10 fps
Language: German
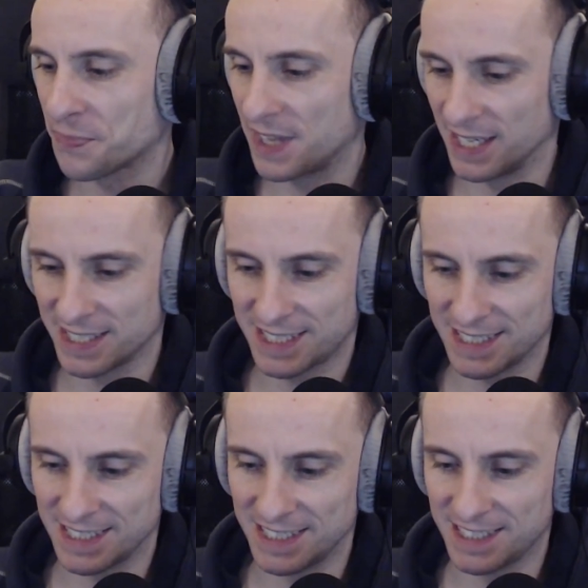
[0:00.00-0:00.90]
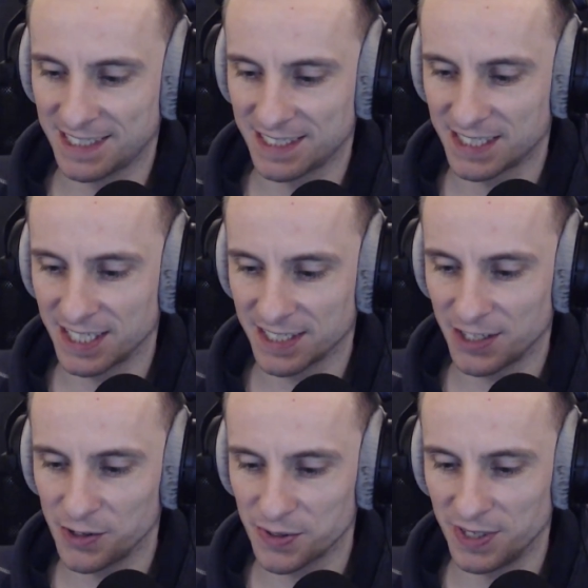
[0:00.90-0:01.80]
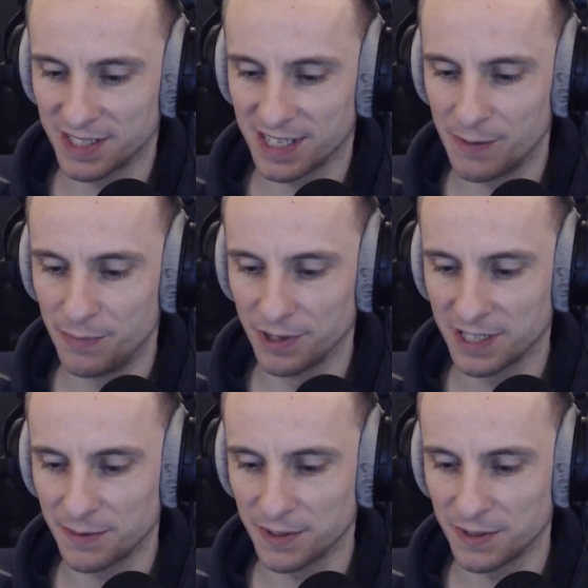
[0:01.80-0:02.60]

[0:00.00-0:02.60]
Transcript: dass ich das auch so als kleinen Punkt habe.